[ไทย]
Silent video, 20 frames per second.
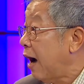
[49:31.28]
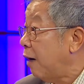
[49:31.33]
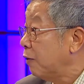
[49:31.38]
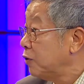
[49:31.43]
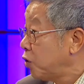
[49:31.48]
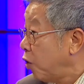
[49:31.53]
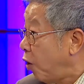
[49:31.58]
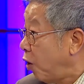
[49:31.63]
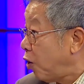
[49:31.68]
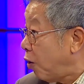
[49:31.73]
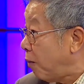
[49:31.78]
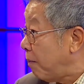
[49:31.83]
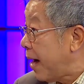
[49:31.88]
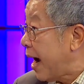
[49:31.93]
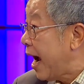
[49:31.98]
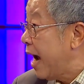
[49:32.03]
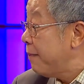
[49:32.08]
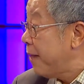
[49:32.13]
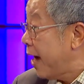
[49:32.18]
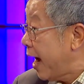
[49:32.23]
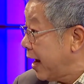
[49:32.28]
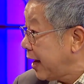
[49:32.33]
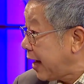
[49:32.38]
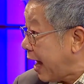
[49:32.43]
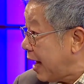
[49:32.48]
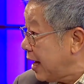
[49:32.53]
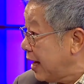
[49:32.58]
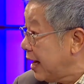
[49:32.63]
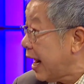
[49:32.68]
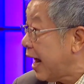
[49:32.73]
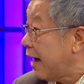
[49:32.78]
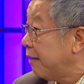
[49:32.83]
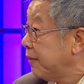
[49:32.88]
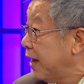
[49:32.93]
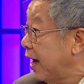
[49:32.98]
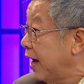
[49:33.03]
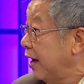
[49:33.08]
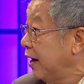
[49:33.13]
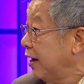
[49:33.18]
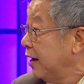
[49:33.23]
เอาช่อดอกไม้ไปให้แครี่ลาม
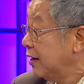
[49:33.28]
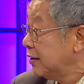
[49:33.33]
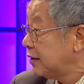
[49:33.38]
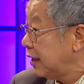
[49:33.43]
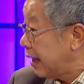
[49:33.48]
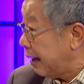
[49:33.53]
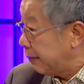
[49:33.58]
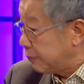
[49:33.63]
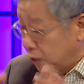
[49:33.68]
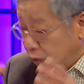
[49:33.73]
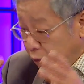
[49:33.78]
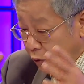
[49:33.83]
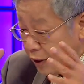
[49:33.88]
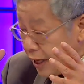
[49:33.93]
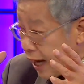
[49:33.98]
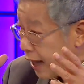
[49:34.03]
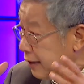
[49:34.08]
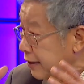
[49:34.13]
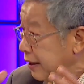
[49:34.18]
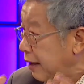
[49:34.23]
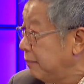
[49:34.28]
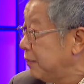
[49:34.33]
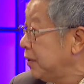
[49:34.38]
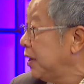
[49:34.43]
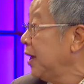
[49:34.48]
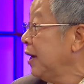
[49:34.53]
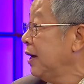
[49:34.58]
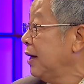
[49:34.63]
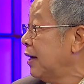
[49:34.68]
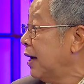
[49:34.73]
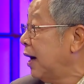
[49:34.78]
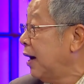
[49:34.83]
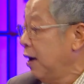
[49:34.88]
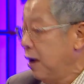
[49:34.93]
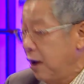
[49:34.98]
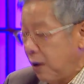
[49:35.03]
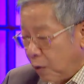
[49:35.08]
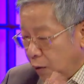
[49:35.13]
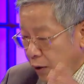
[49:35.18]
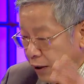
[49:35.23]
นะสนับสนุนอย่างเต็มที่นะ
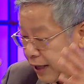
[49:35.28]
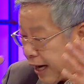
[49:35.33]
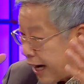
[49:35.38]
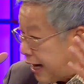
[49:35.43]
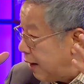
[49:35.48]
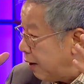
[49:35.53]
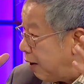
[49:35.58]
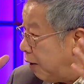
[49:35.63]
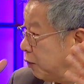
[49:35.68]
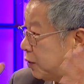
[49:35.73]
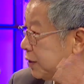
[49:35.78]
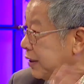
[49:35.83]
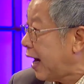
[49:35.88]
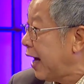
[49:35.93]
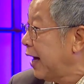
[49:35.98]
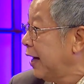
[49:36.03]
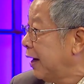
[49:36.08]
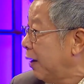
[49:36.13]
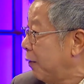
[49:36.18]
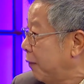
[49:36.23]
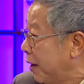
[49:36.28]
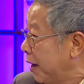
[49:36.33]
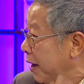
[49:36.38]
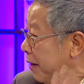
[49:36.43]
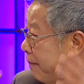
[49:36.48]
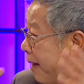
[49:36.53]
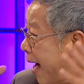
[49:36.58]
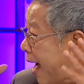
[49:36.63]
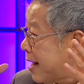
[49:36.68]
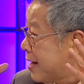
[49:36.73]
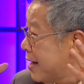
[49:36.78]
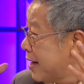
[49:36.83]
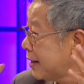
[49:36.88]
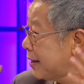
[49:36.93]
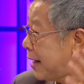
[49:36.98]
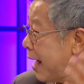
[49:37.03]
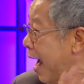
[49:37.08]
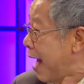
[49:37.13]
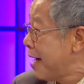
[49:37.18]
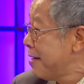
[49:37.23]
คนไทยเราเข้าใจเราเคยผ่านเห
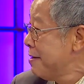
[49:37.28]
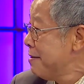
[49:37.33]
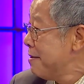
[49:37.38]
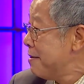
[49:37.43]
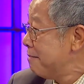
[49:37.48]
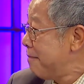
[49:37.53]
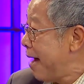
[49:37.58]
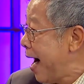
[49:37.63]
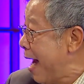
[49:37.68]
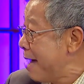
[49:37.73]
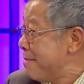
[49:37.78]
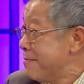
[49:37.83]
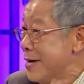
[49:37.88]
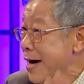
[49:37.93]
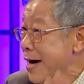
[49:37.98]
ตุการณ์บ้าน